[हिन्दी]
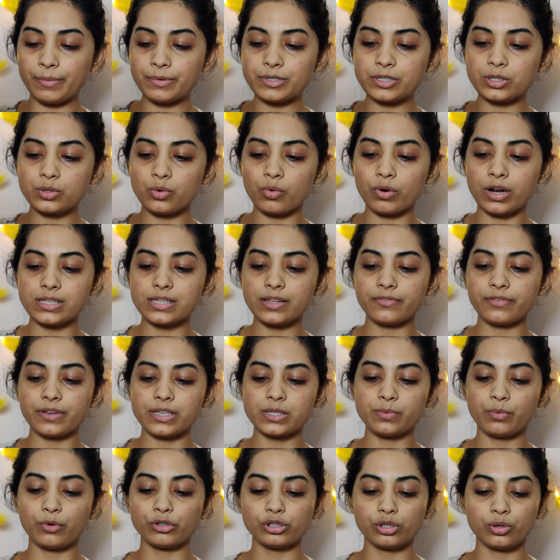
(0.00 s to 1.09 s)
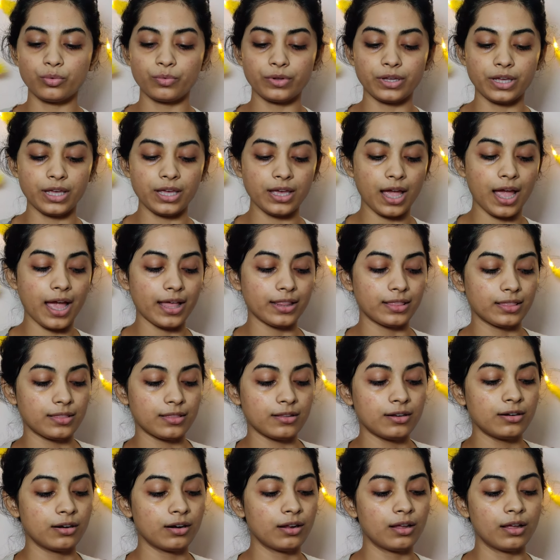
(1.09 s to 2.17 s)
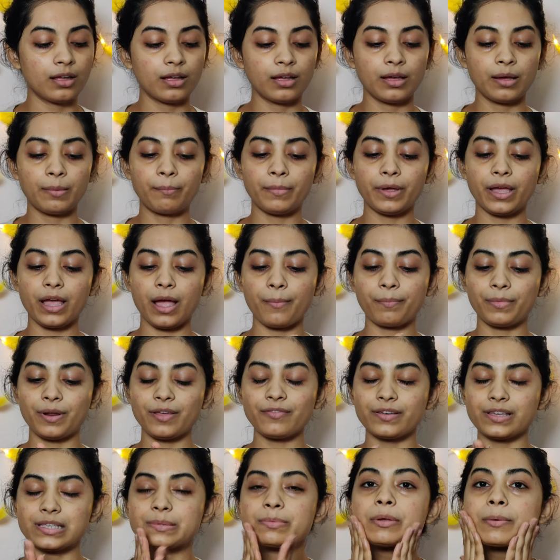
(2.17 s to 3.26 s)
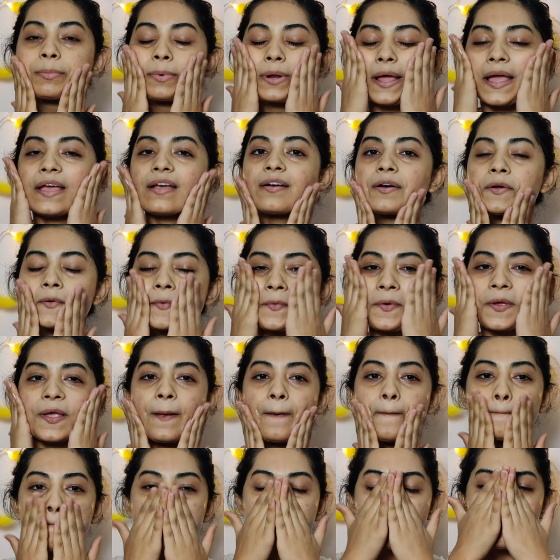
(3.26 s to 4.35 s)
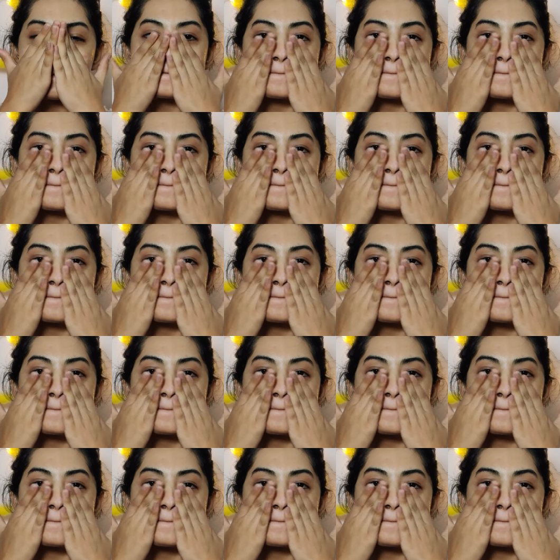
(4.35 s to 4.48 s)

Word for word: मैं बस थोड़ा सा फेस वॉश लूँगी एंड मैं अपने फेस पे अप्लाई करूँगी